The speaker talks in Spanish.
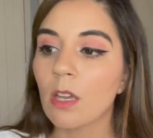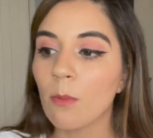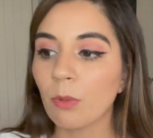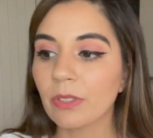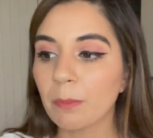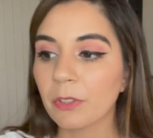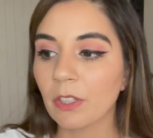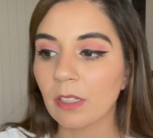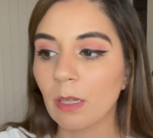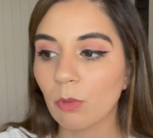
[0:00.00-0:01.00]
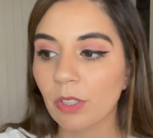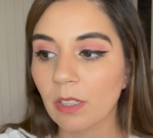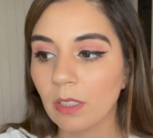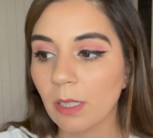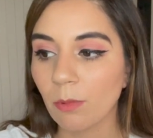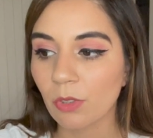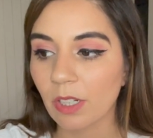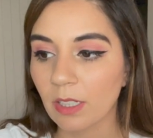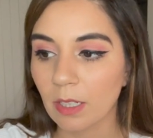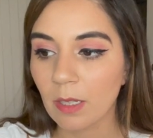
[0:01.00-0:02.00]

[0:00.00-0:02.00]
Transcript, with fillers: pues empezaron a borrarle y a borrarle,